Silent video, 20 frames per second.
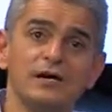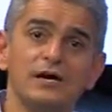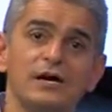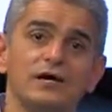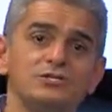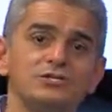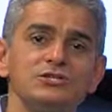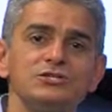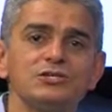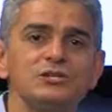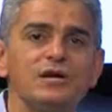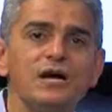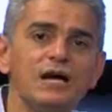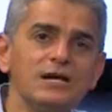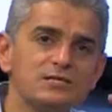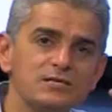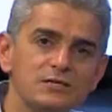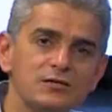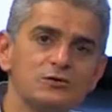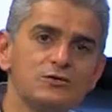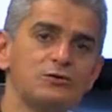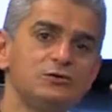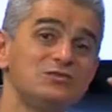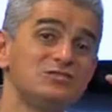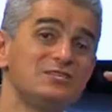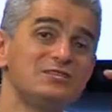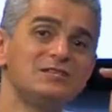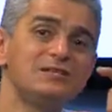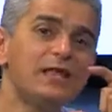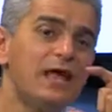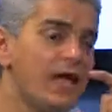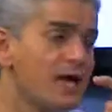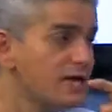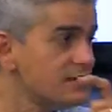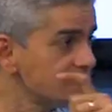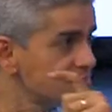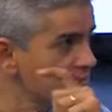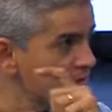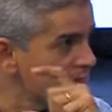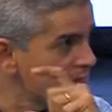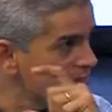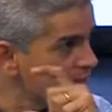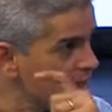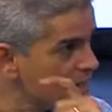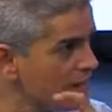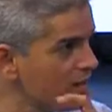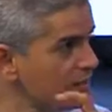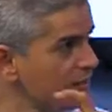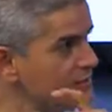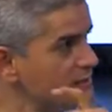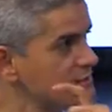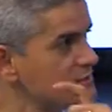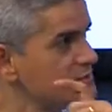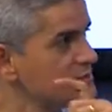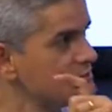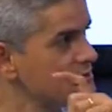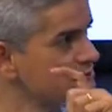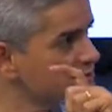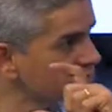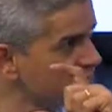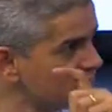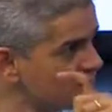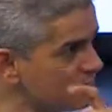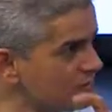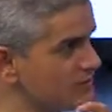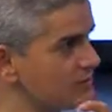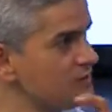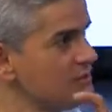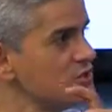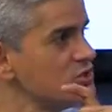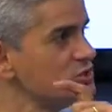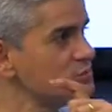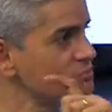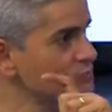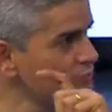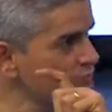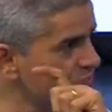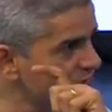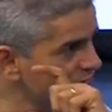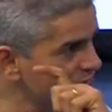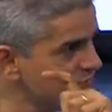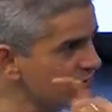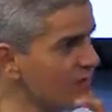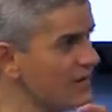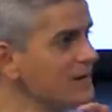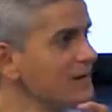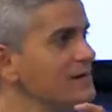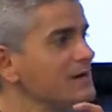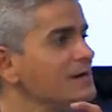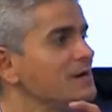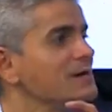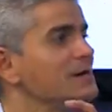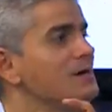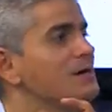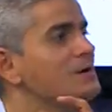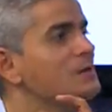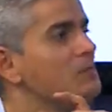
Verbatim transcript: a gente gasta em torno de 10 ml de desinfetante por vaca